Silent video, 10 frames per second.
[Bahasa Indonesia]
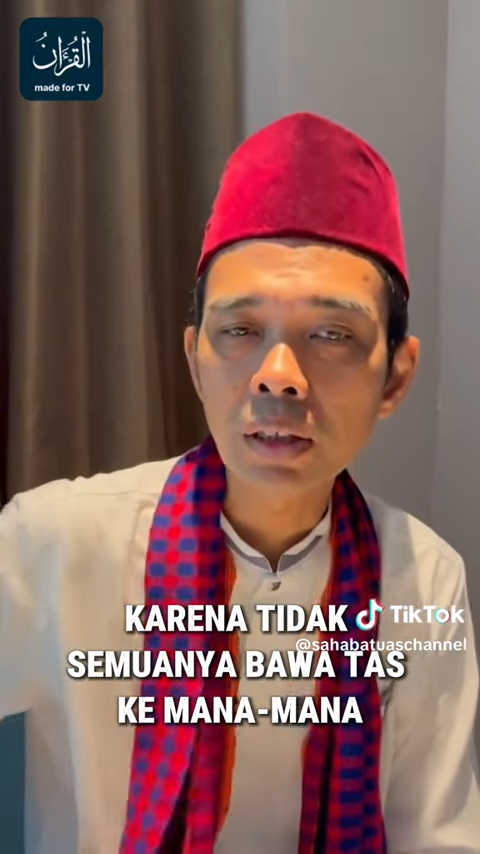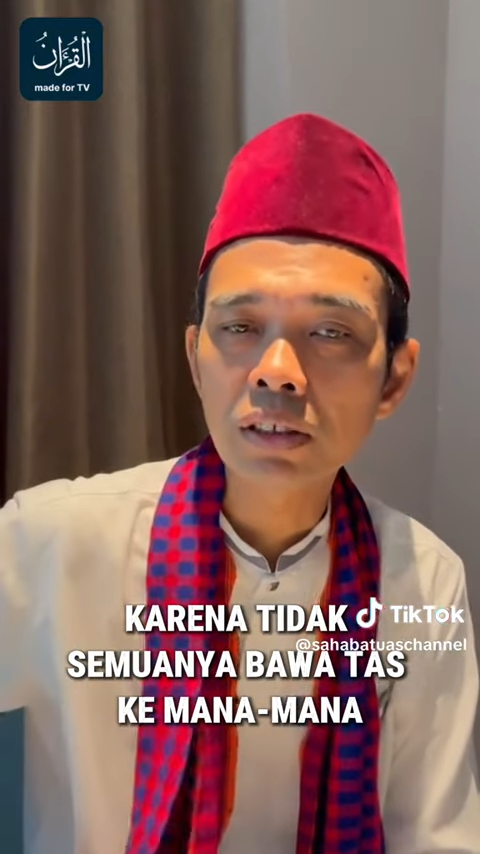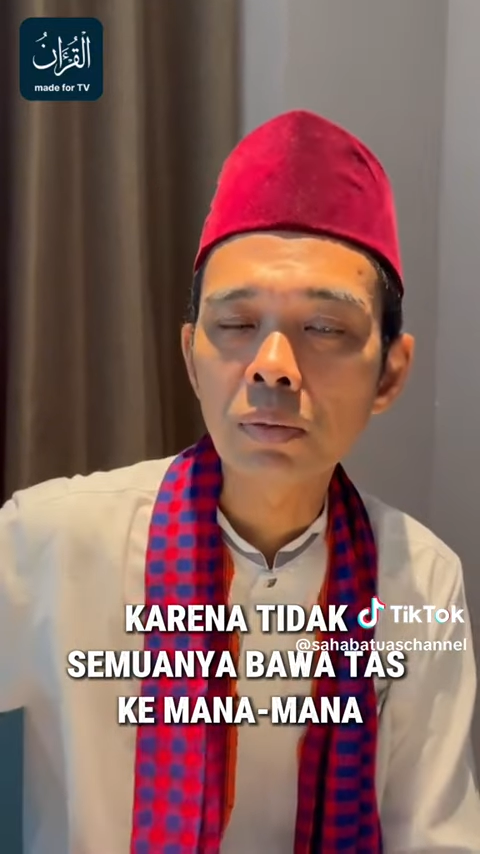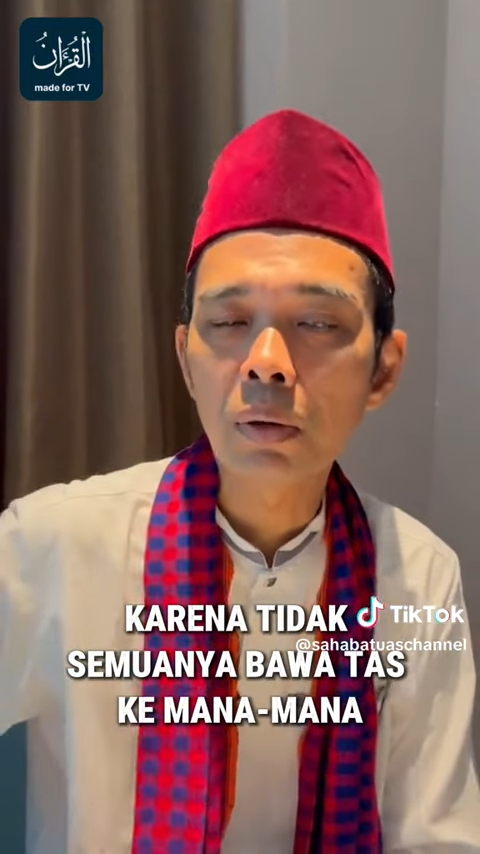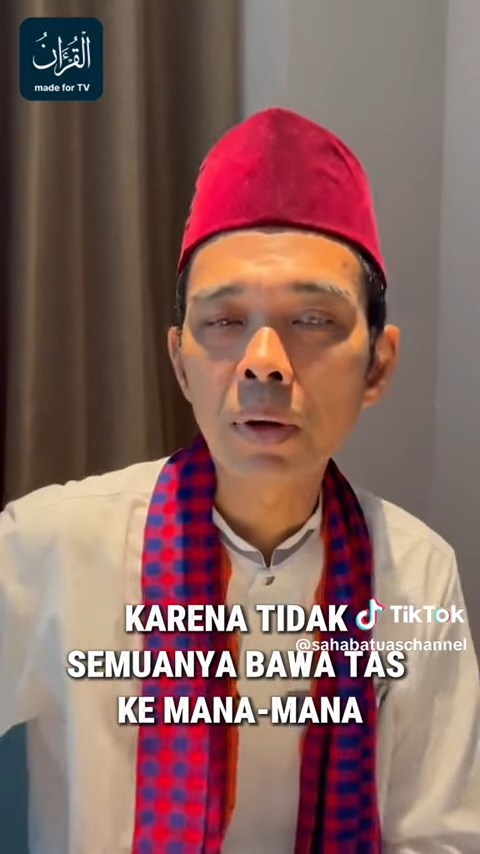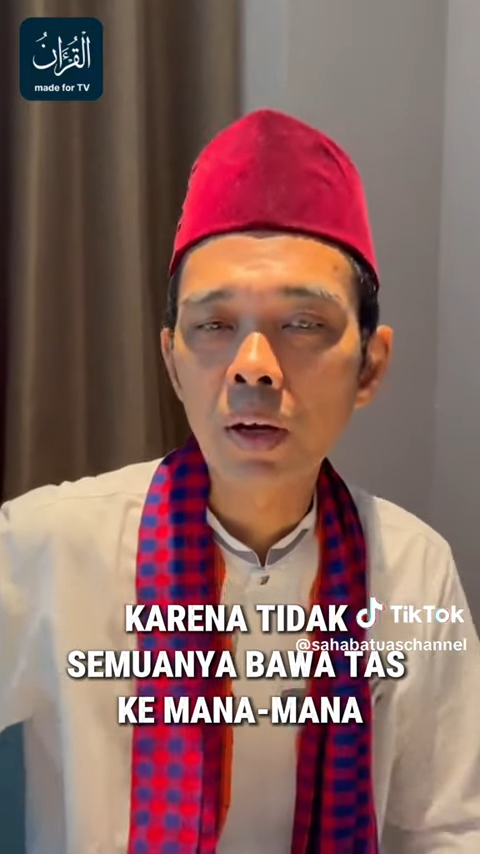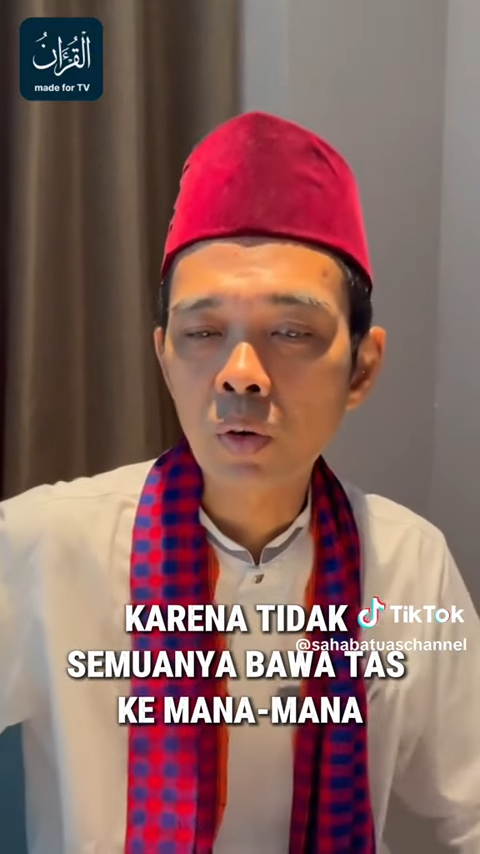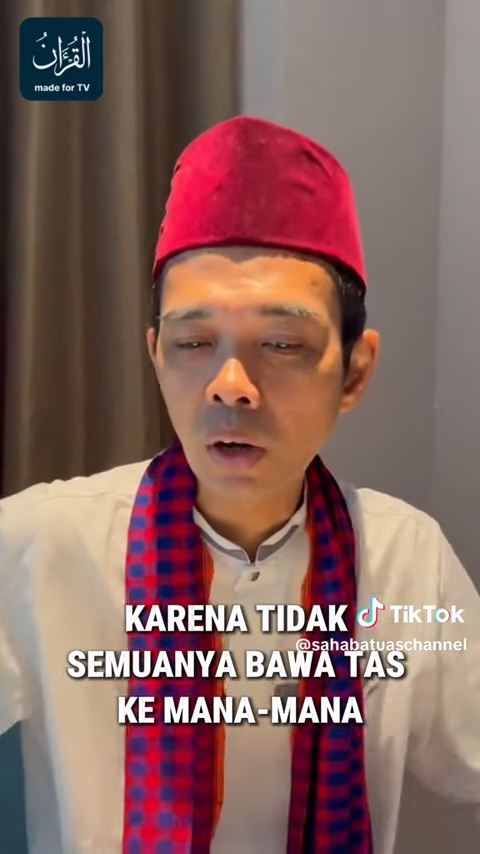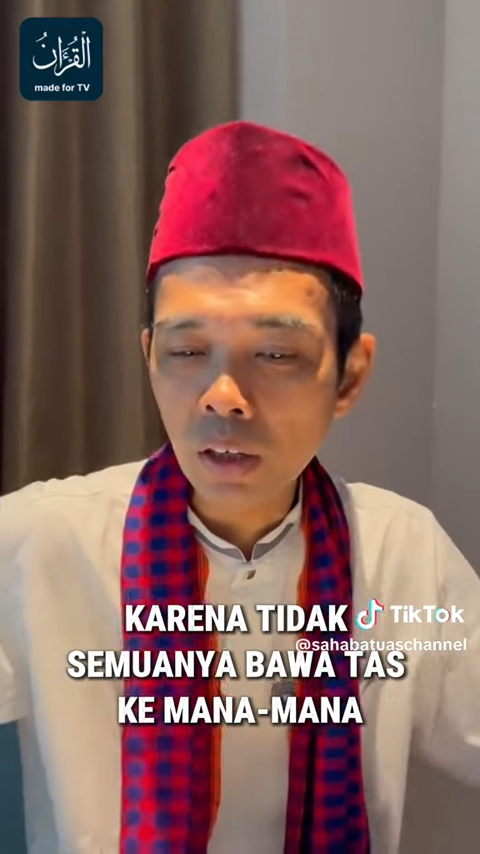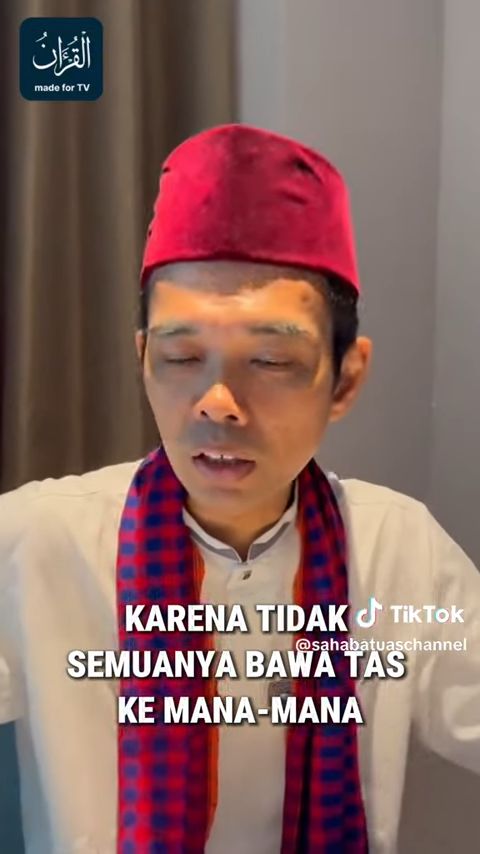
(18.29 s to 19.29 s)
tas kemana-mana
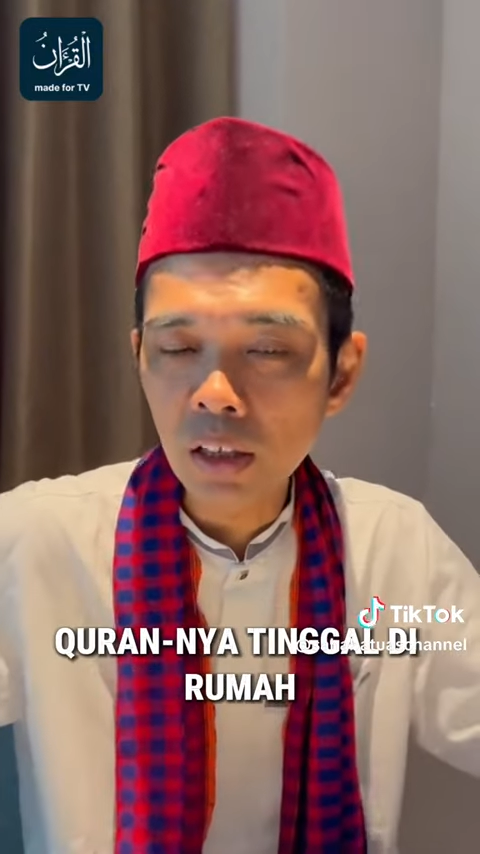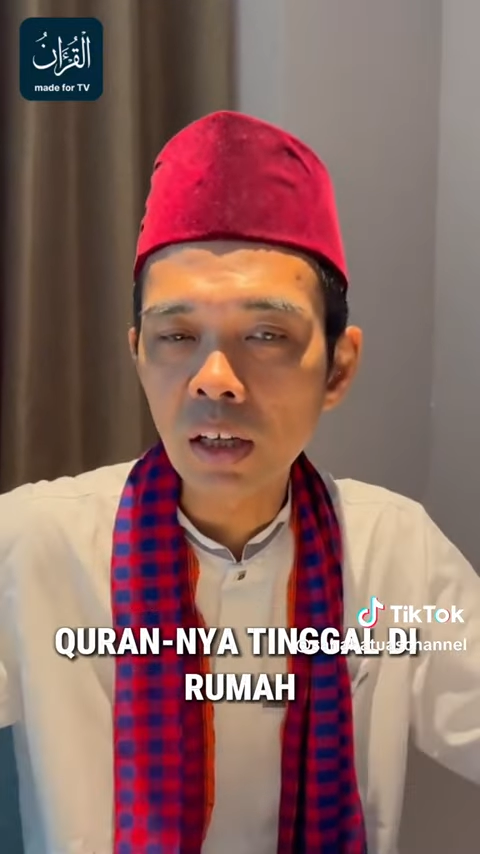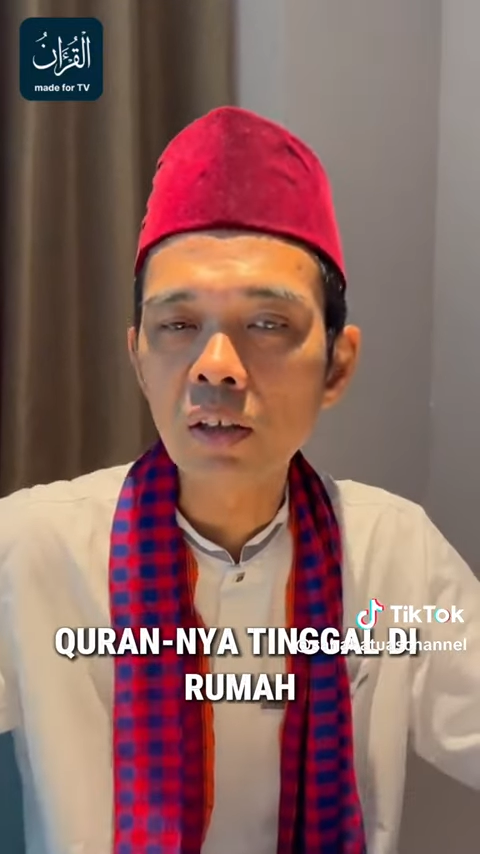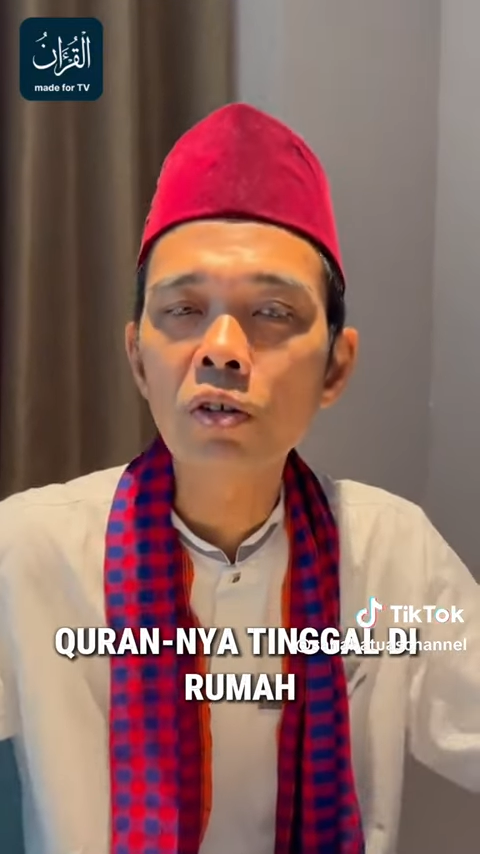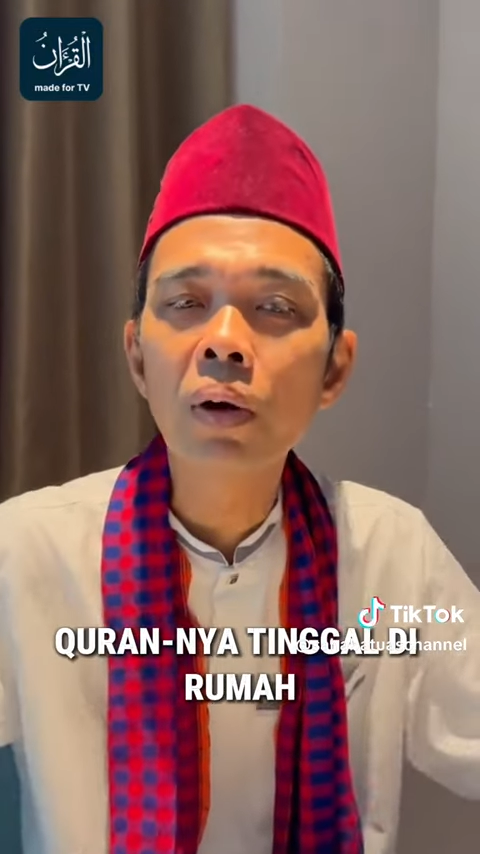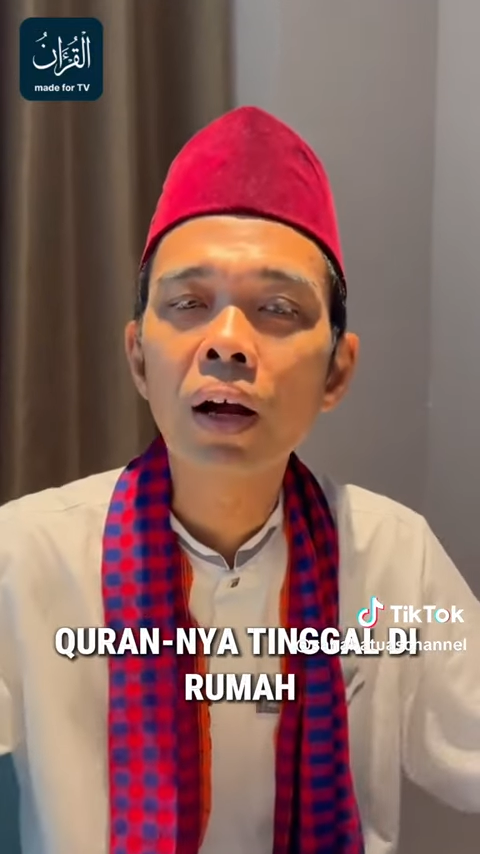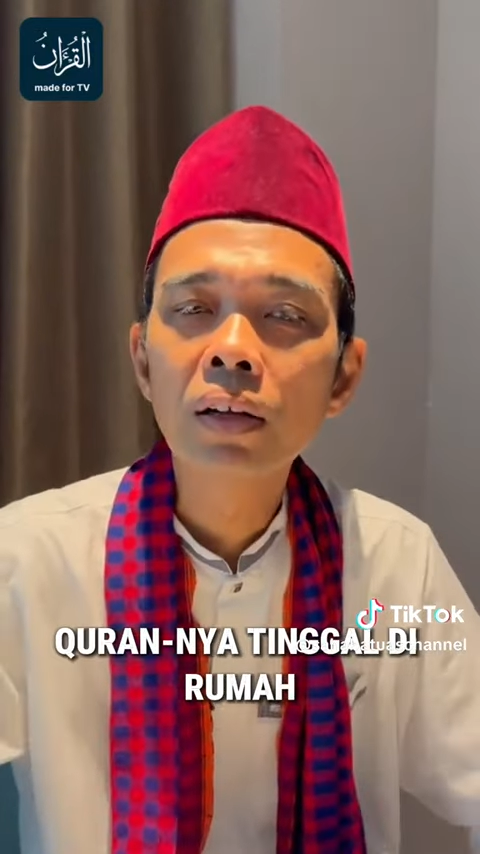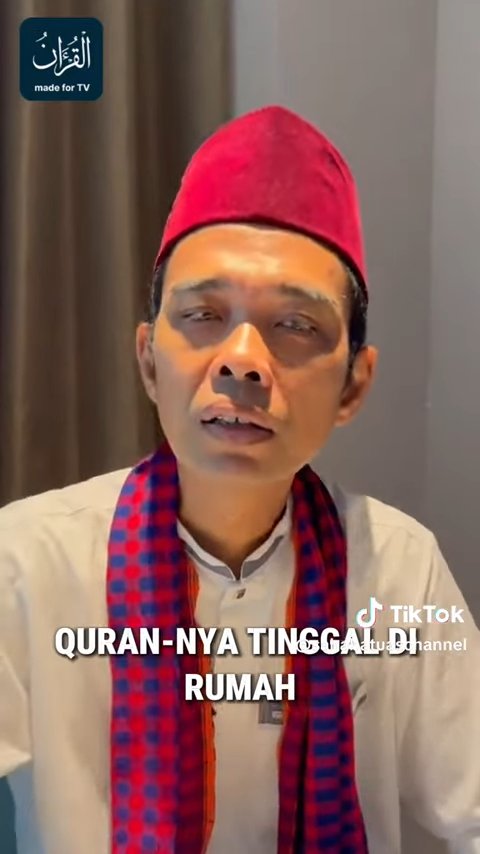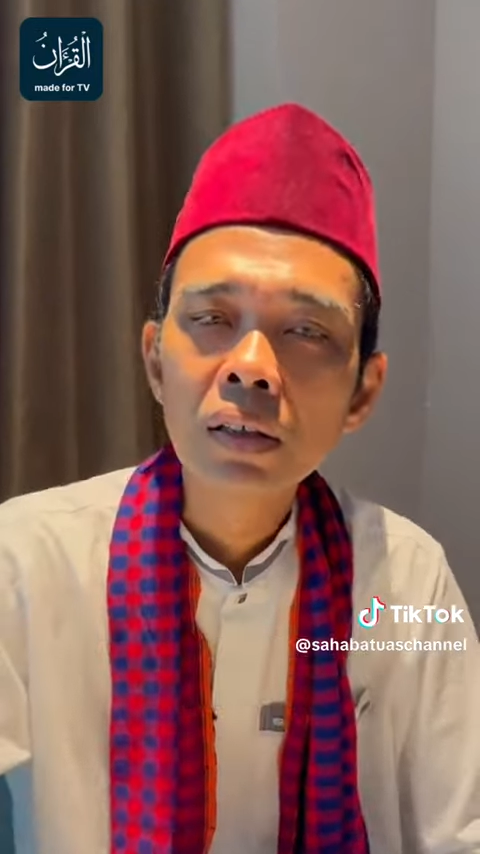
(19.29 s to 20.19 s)
Quran ini tinggal di rumah